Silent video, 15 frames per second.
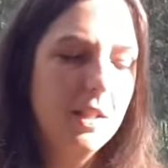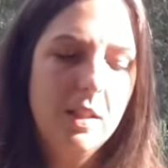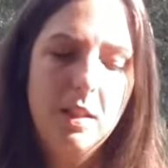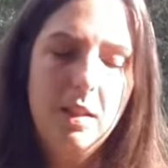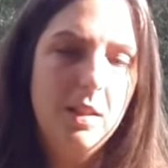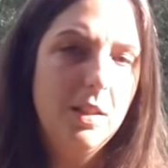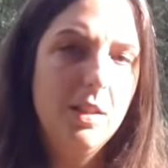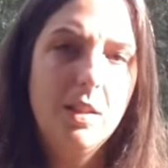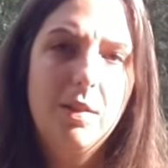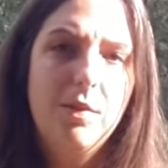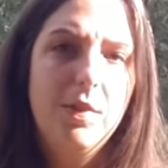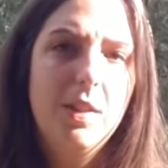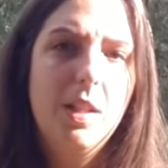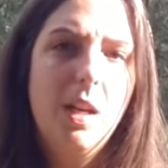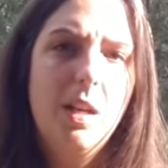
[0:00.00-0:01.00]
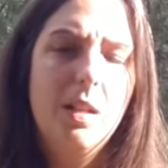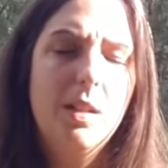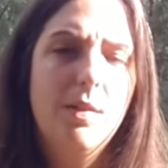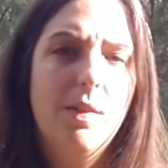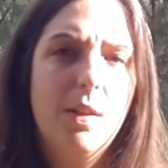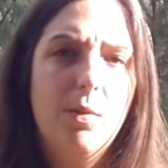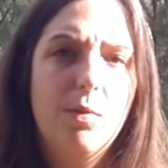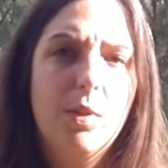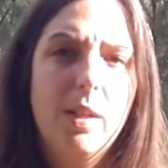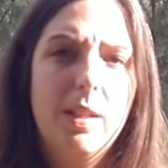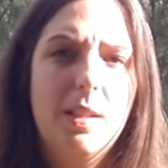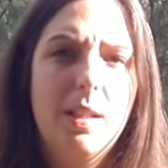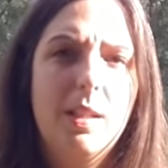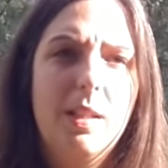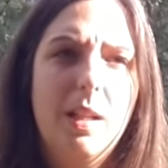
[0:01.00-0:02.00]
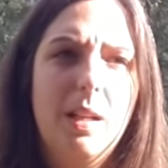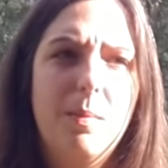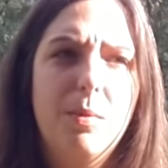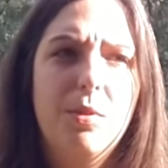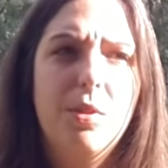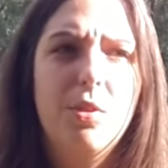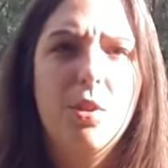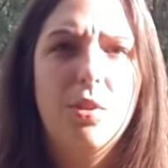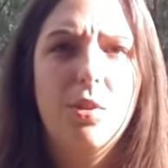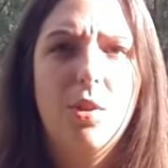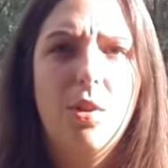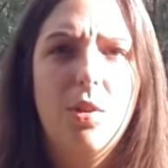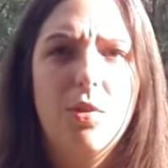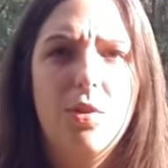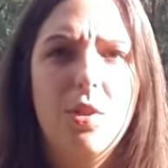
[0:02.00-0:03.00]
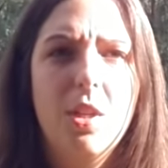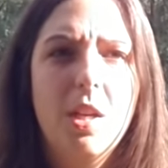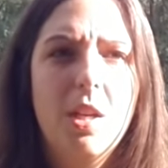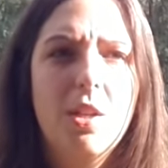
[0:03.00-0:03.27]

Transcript: i, i w idealnych warunkach i tak dalej, bo to nie o to chodzi.